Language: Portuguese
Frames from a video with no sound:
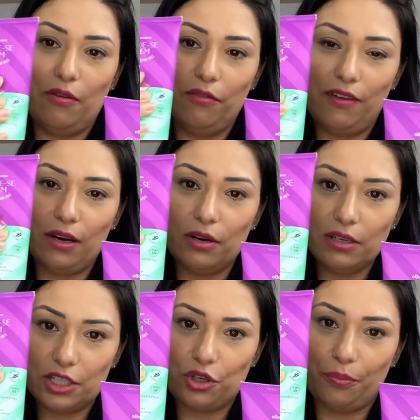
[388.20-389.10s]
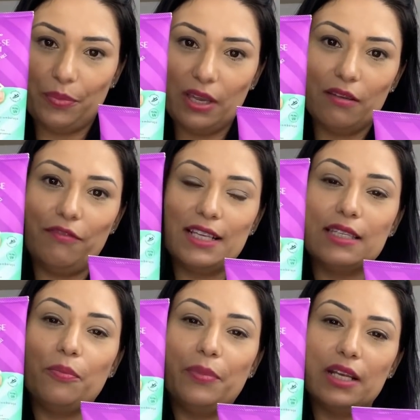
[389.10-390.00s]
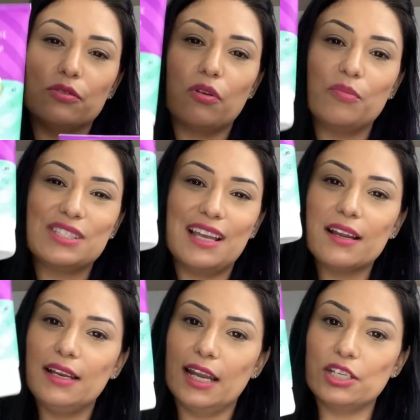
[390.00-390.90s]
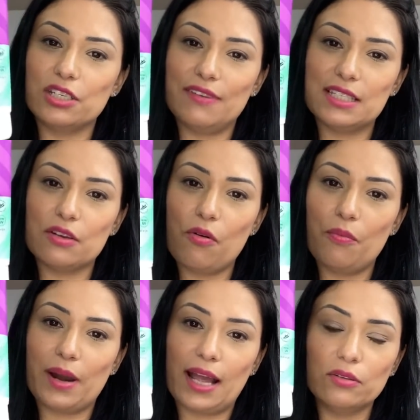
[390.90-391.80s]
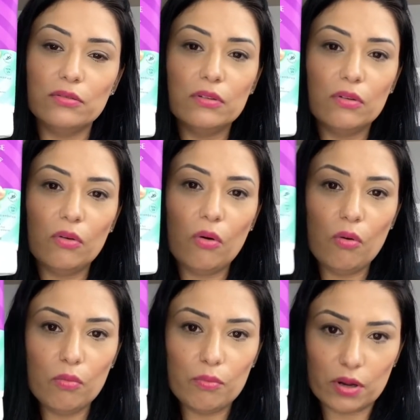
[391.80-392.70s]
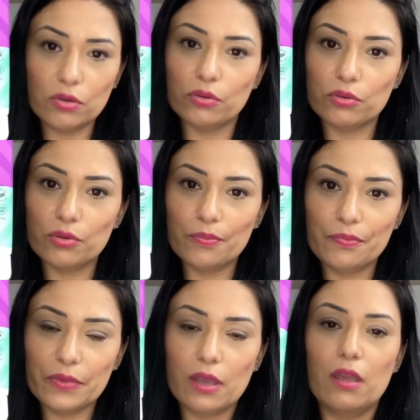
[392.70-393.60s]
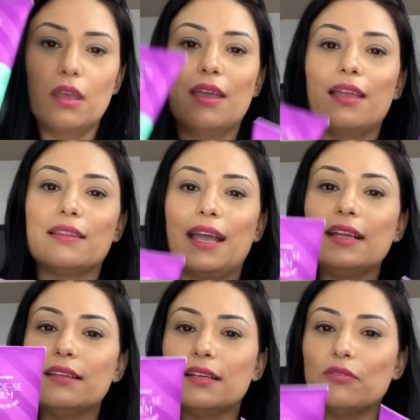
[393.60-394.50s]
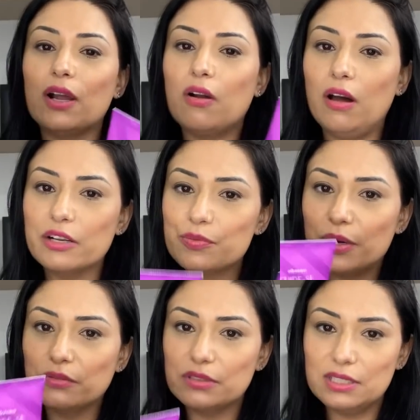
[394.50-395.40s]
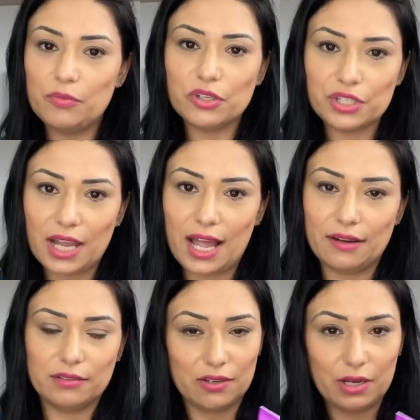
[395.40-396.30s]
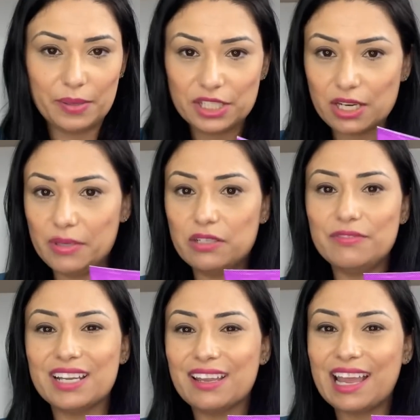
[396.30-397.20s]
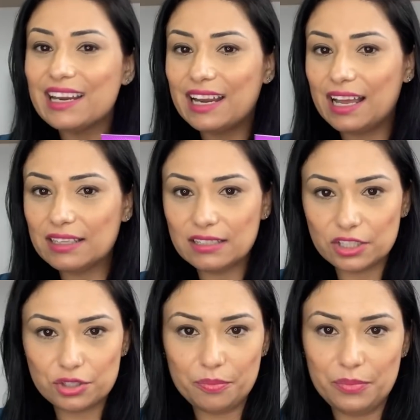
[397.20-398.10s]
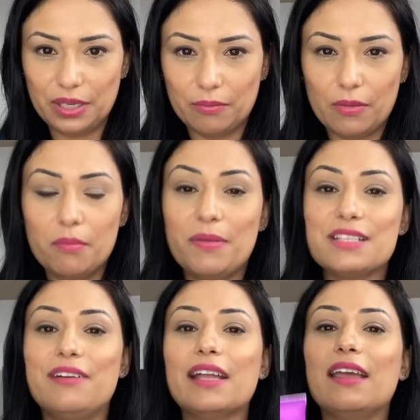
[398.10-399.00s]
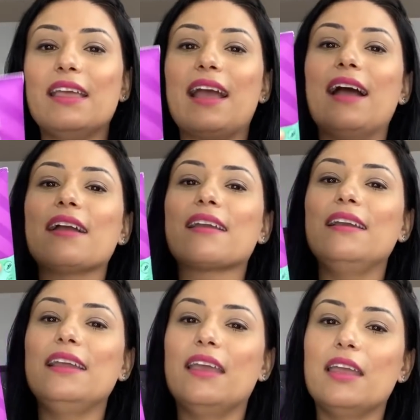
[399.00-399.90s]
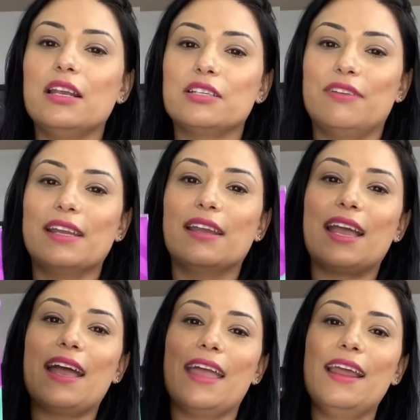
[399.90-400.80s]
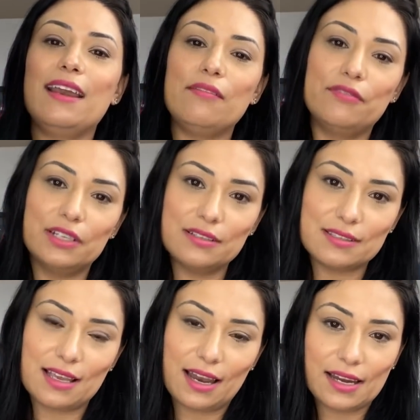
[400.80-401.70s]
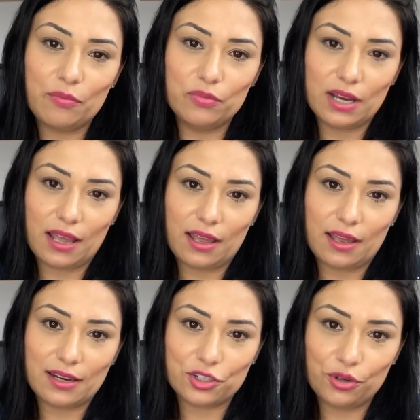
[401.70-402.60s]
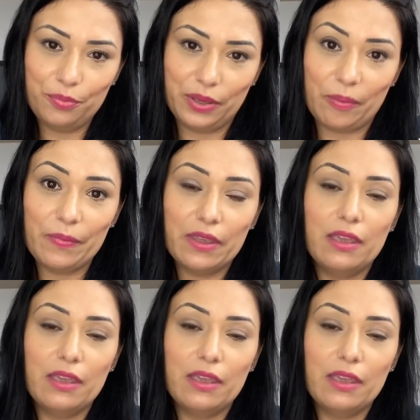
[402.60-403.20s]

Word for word: O valor da Shopee vai ser o preço como se a cliente tivesse comprado um produto. Tá entrando agora os produtos na Boticário, então ela praticamente não vai ganhar nada na Shopee, mas vai ganhar cliente, vai ganhar relevância lá na, na, na Shopee.